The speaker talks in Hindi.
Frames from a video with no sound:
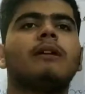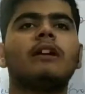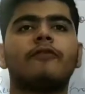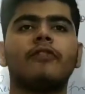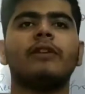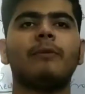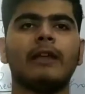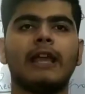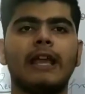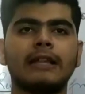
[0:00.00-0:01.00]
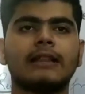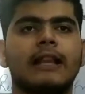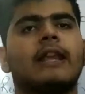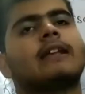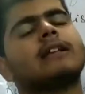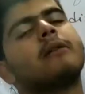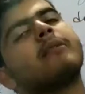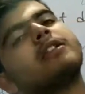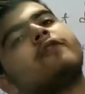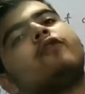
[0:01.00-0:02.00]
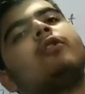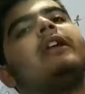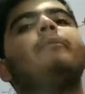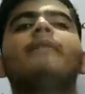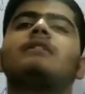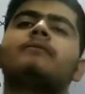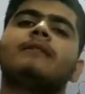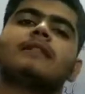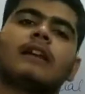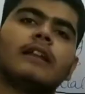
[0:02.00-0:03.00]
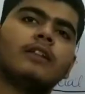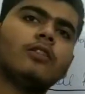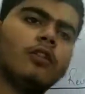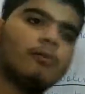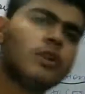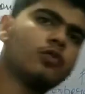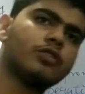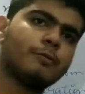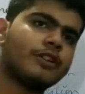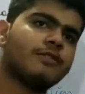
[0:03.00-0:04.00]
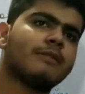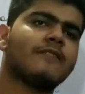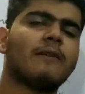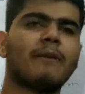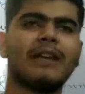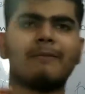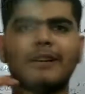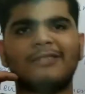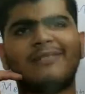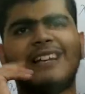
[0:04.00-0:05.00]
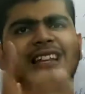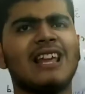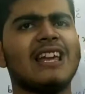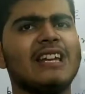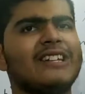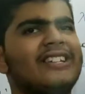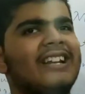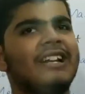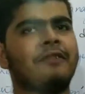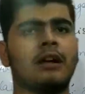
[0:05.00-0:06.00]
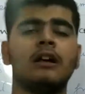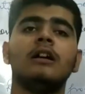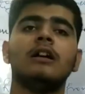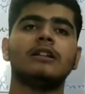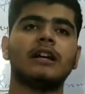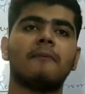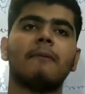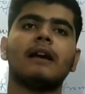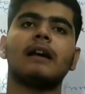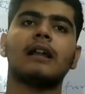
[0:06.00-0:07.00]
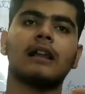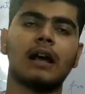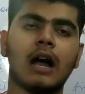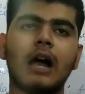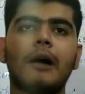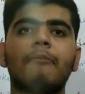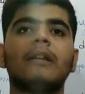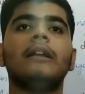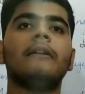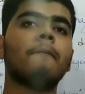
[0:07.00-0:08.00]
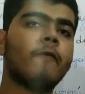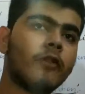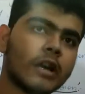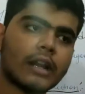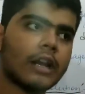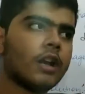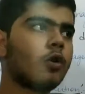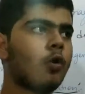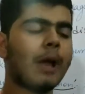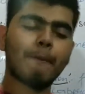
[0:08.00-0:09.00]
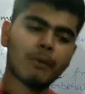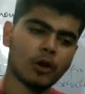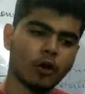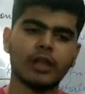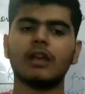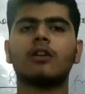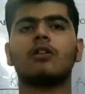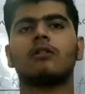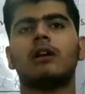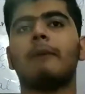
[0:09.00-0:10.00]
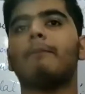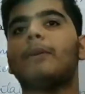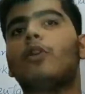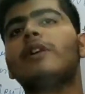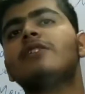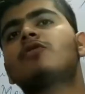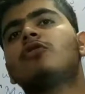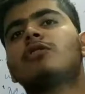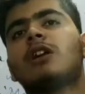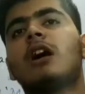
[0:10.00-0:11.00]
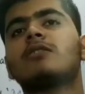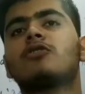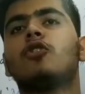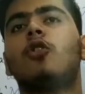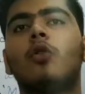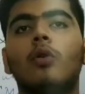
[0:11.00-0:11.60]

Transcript: बट फिर भी एक तरीके से हमने जब 14 प्रिंसिपल्स करे थे तो हमने कुछ प्रिंसिपल्स वहाँ पे एक प्रिंसिपल किया था इनिशिएटिव का जहाँ पे अगर आप वर्कर को एम्प्लॉयर एम्प्लॉयज को चांस दो